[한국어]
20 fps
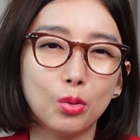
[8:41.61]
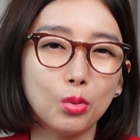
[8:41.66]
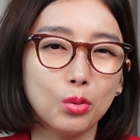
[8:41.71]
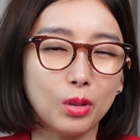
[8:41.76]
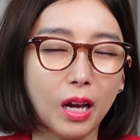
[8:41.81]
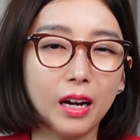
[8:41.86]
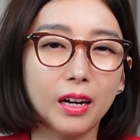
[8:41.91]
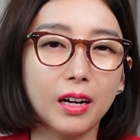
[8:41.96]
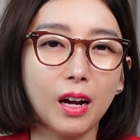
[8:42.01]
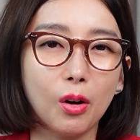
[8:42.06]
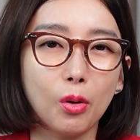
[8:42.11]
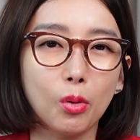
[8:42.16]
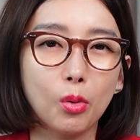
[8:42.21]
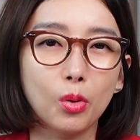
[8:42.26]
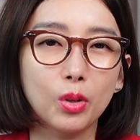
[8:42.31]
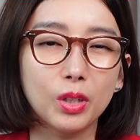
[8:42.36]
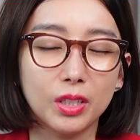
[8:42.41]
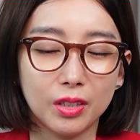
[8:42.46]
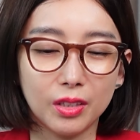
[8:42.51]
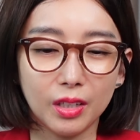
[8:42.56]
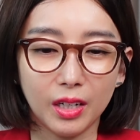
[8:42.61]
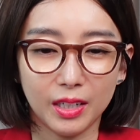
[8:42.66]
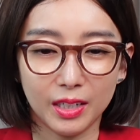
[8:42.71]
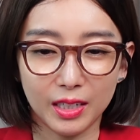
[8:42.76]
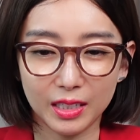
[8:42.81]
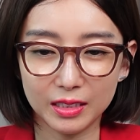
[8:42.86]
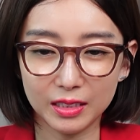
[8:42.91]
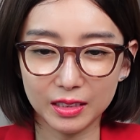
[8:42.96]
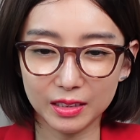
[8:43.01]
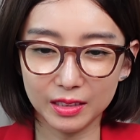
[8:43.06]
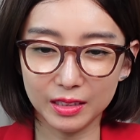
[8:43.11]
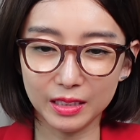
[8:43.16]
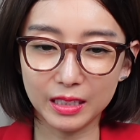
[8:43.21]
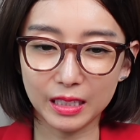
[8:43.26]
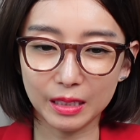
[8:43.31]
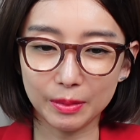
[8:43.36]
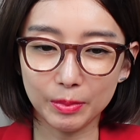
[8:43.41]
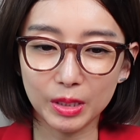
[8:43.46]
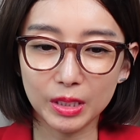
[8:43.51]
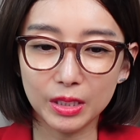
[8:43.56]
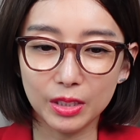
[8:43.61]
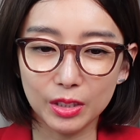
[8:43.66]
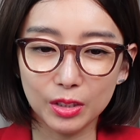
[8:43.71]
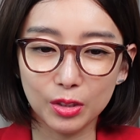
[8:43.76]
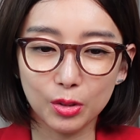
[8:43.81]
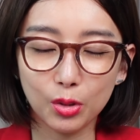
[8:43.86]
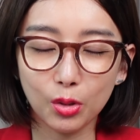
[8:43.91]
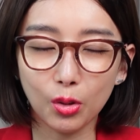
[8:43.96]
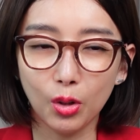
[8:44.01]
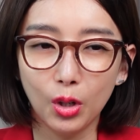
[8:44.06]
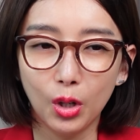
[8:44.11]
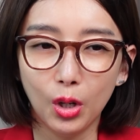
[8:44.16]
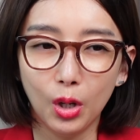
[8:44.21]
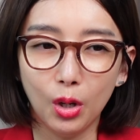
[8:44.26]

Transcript: 또 다가오고 있다라는 느낌이 들죠.